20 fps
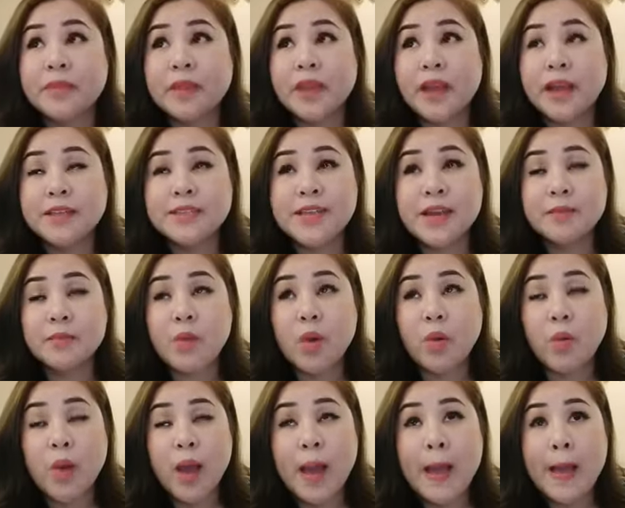อาจารย์บอ
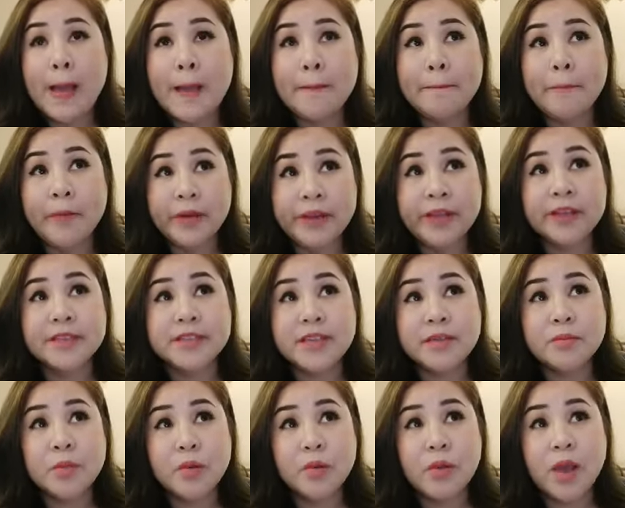กว่าวันนี้อาจา
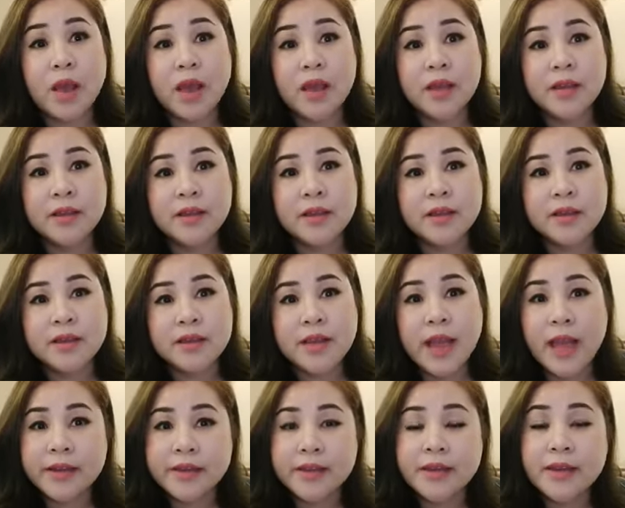รย์บอกว่า
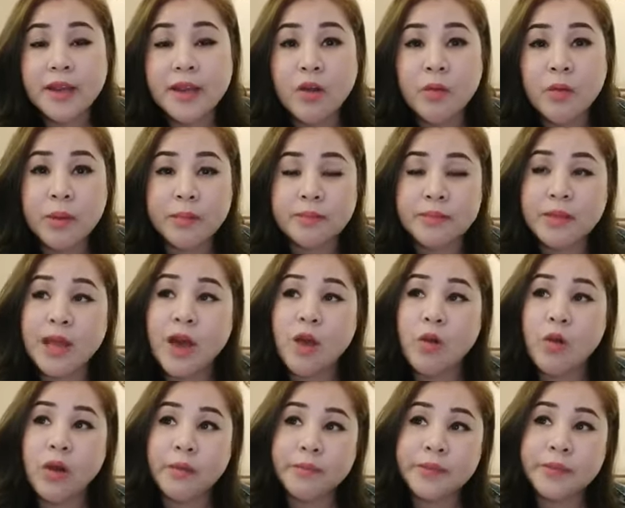การที่เราแบบเรา
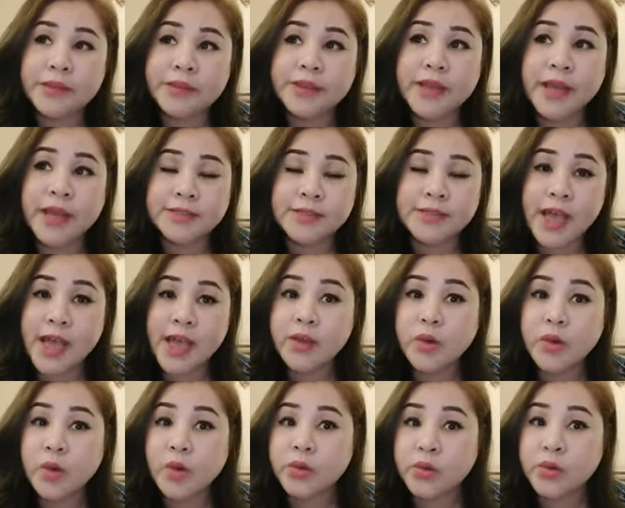อ่ะมีแต่อยากจะให้
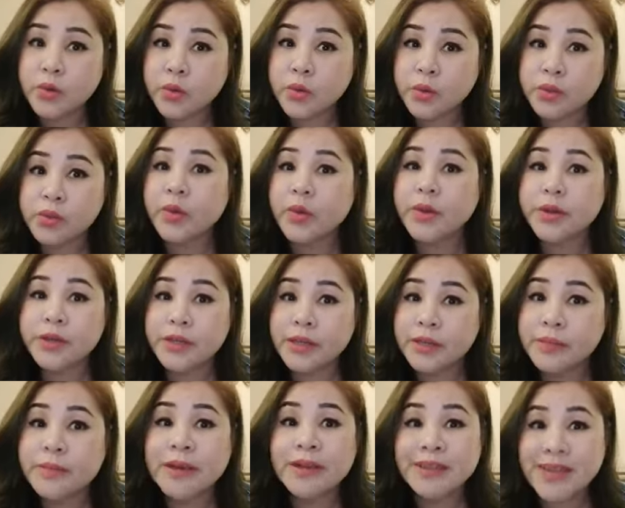คนโน้นคน
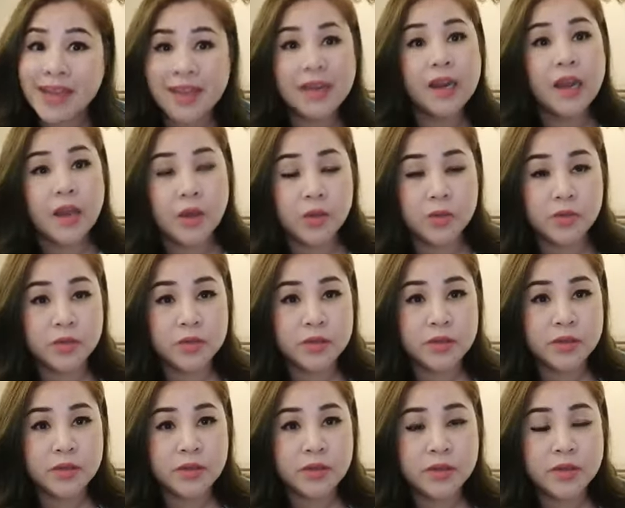นี้มารัก เรา
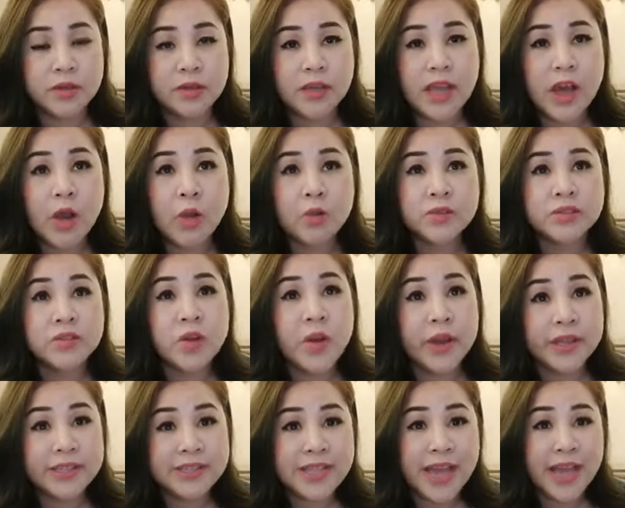เราน้อ
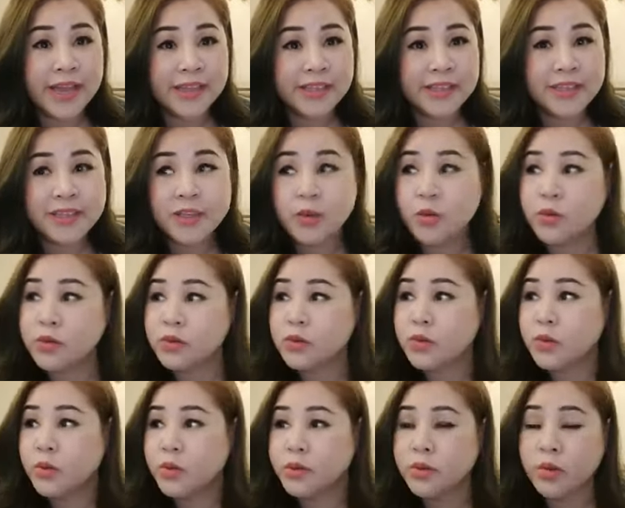ยใจที่คน
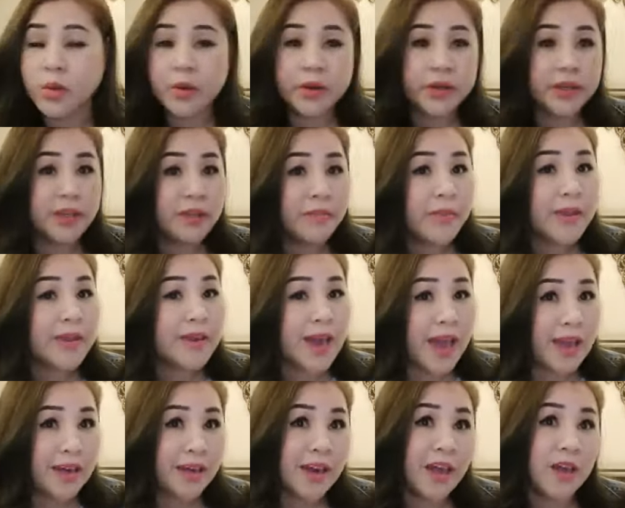โน้นคนนี้ไม่
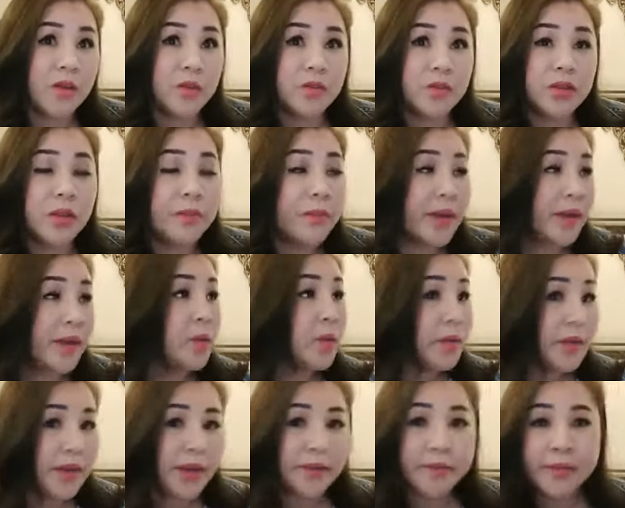รักเราทำไมค
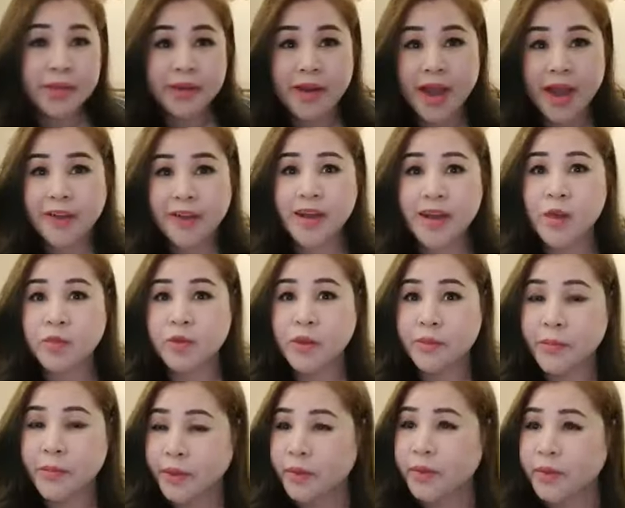นนั้นไม่รักเรา
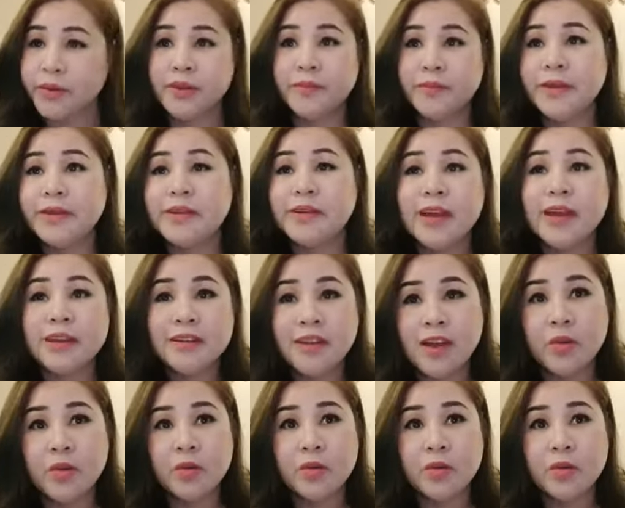ทำไมคนนี้ไม่รักเรา